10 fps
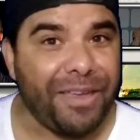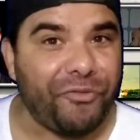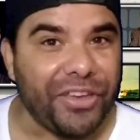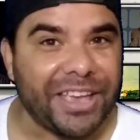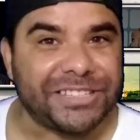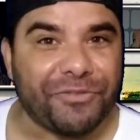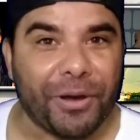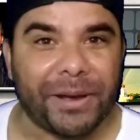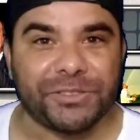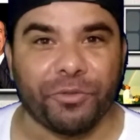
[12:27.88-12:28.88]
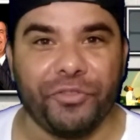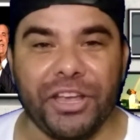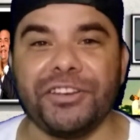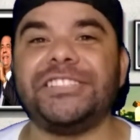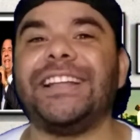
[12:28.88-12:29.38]
Enfim, esse foi mais um
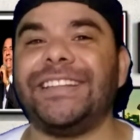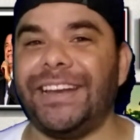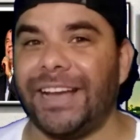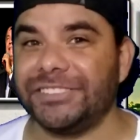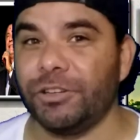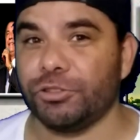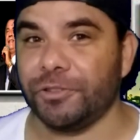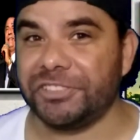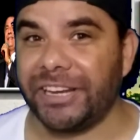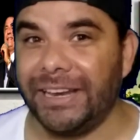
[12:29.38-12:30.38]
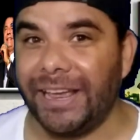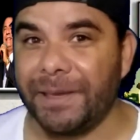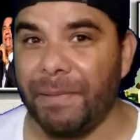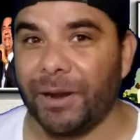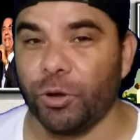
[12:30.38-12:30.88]
vídeo, já tá ligado? Se gostou, deixa aquele
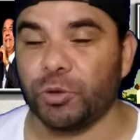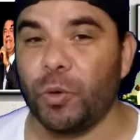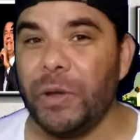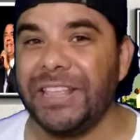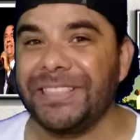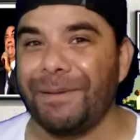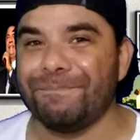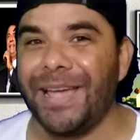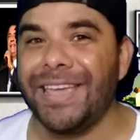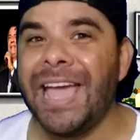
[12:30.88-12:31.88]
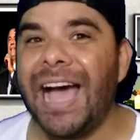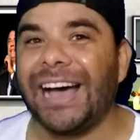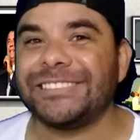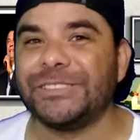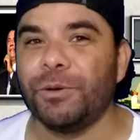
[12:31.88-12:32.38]
like maroto e também
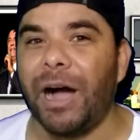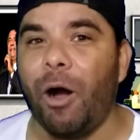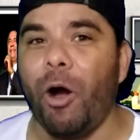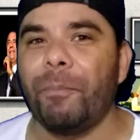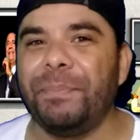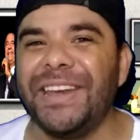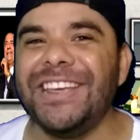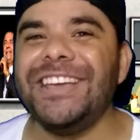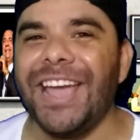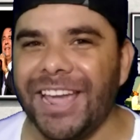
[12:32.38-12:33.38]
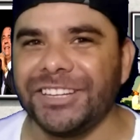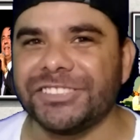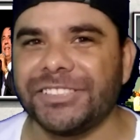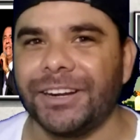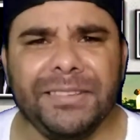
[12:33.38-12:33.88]
a sua opinion.
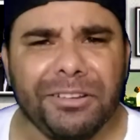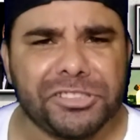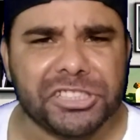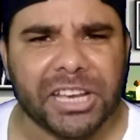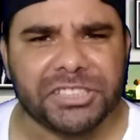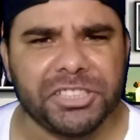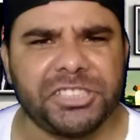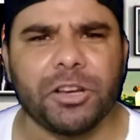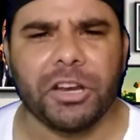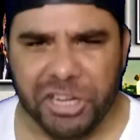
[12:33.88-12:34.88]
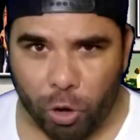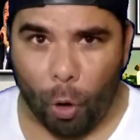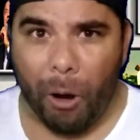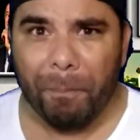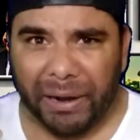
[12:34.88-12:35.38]
Não se esqueça de, se, de
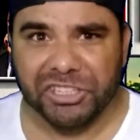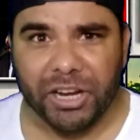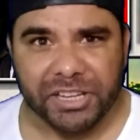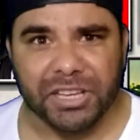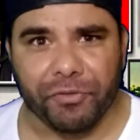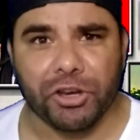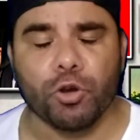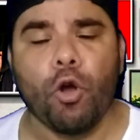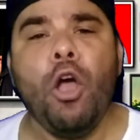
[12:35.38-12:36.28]
compartilhar esse vídeo